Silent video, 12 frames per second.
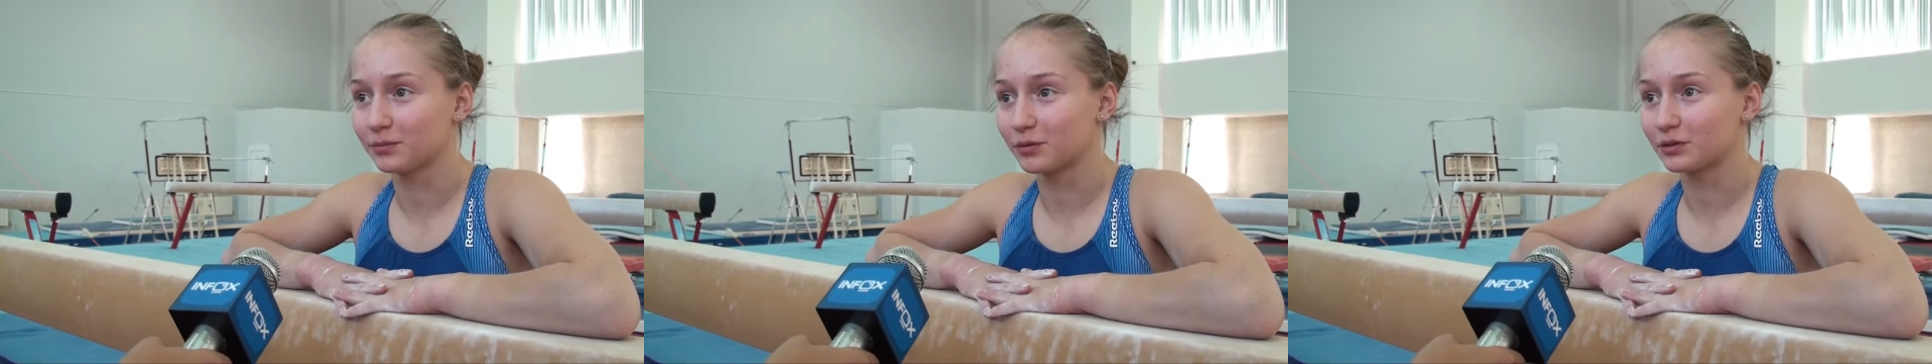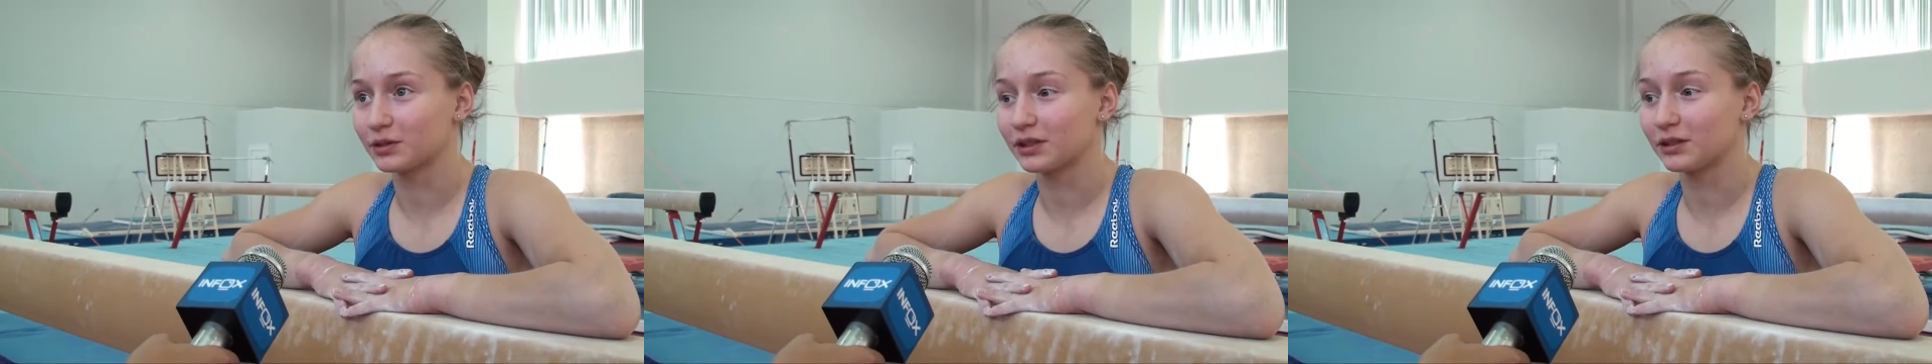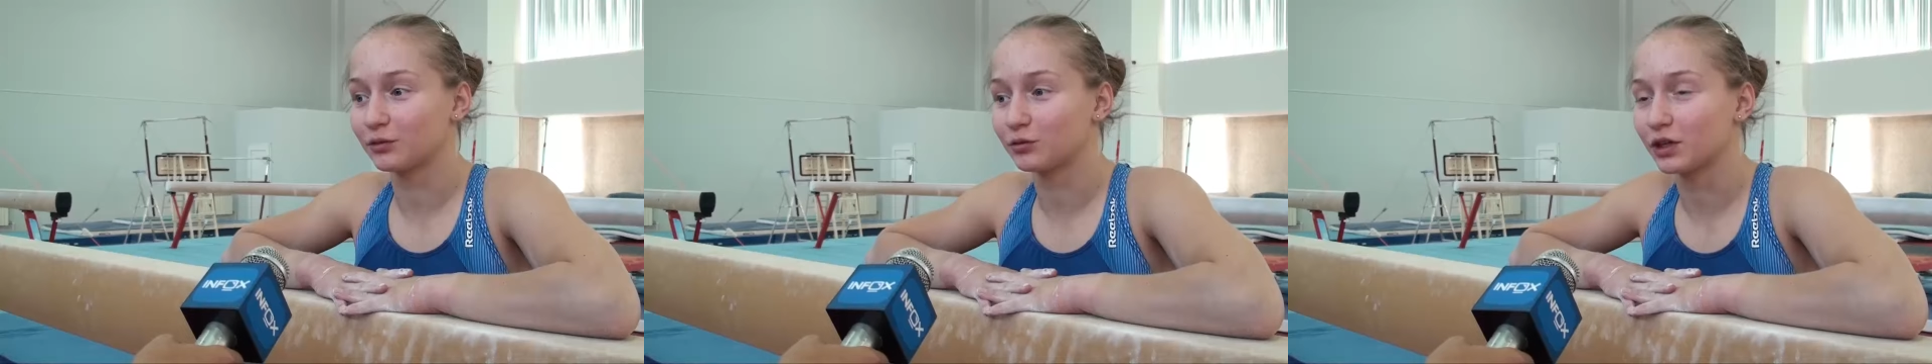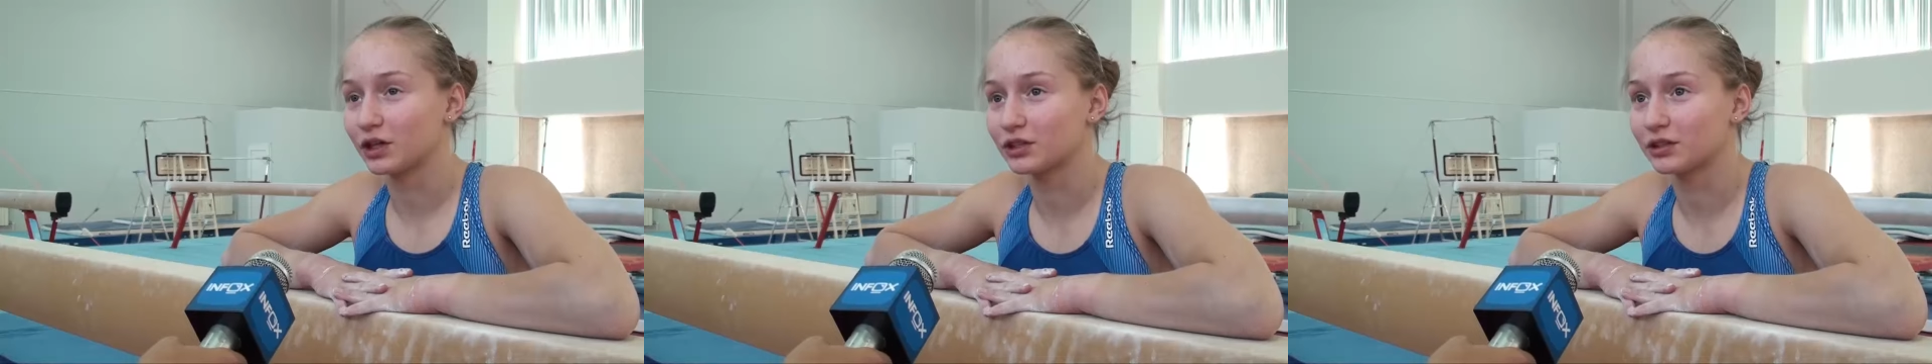просто
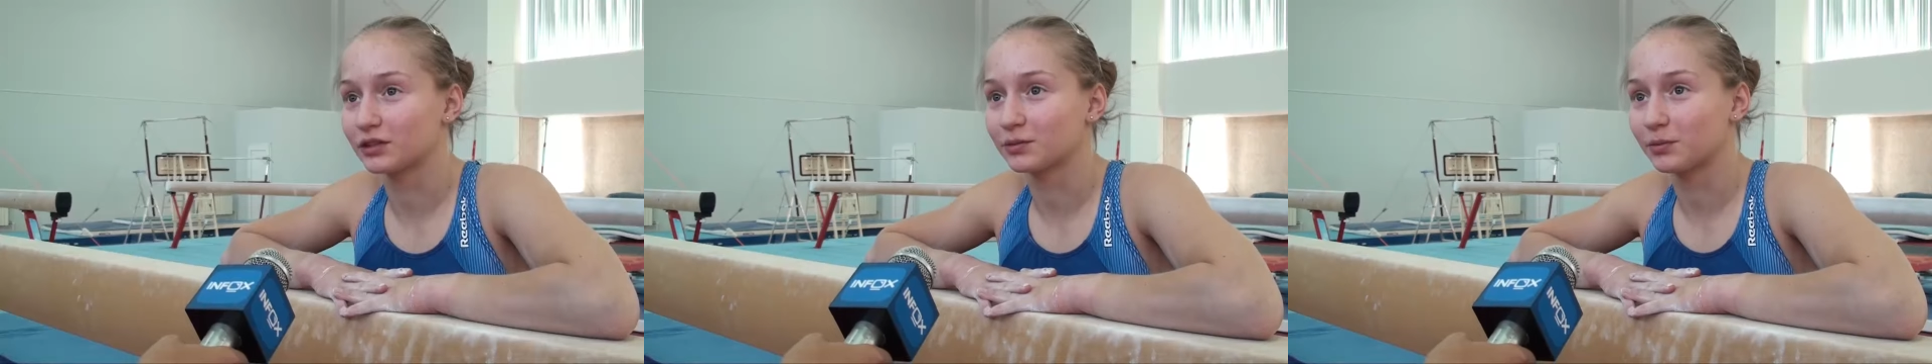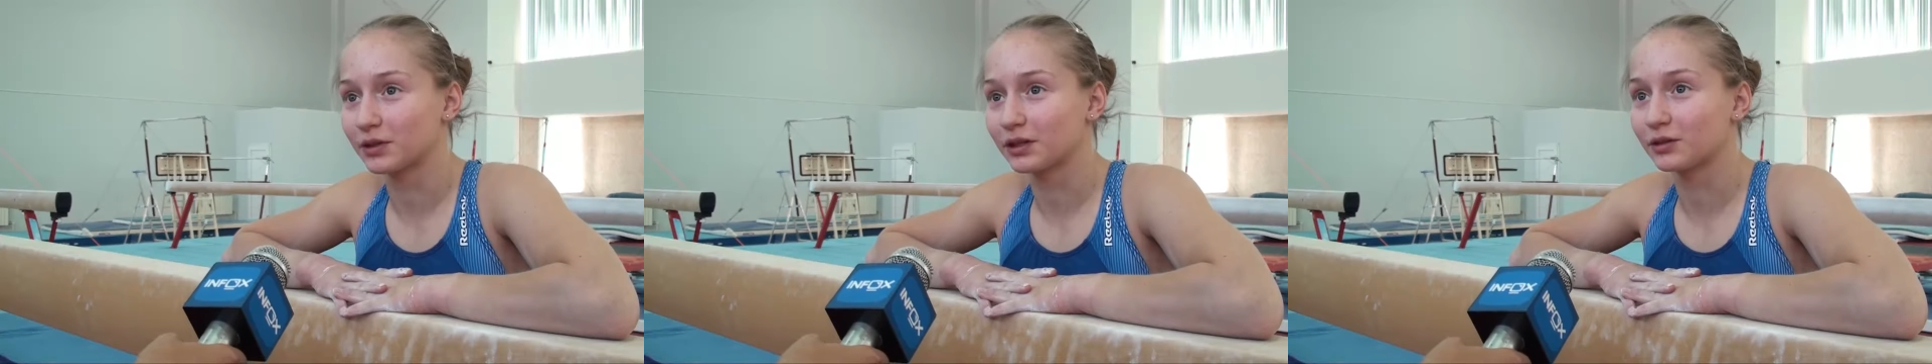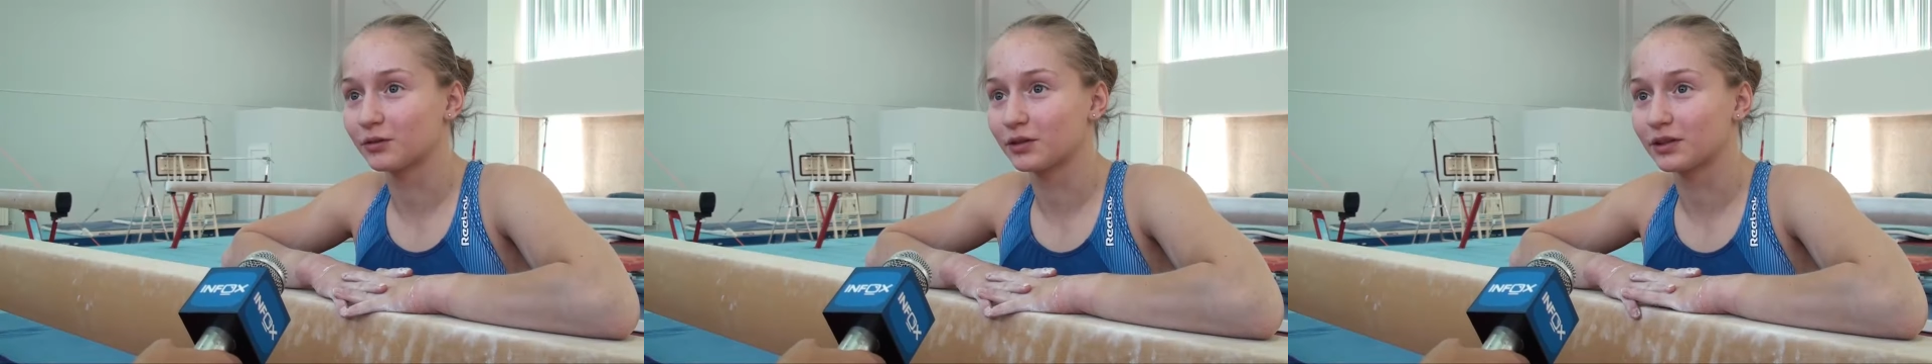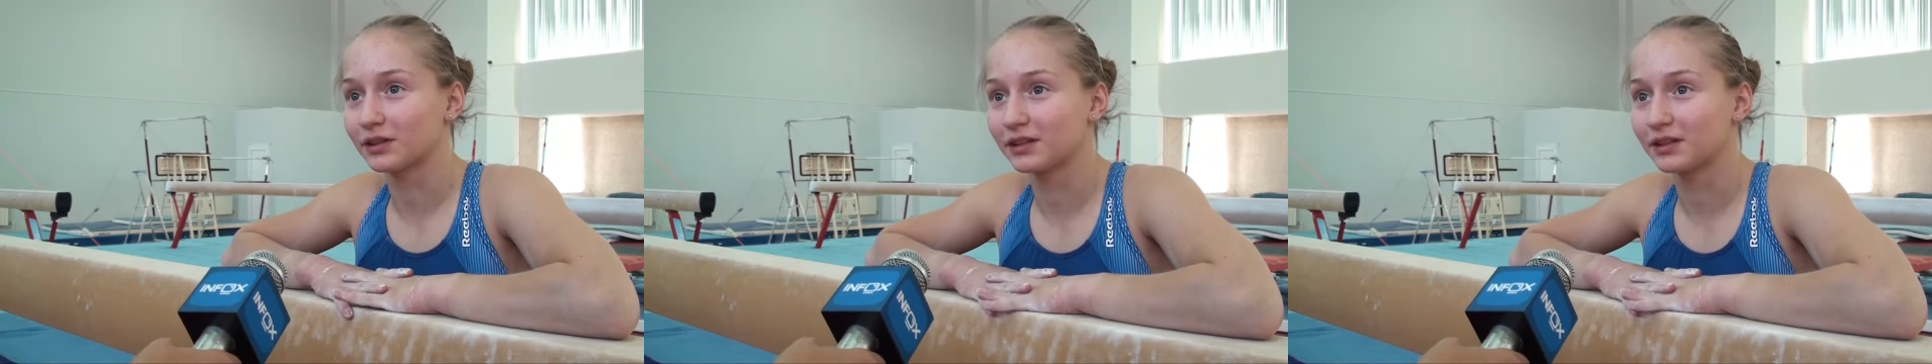неудачно спрыгнула.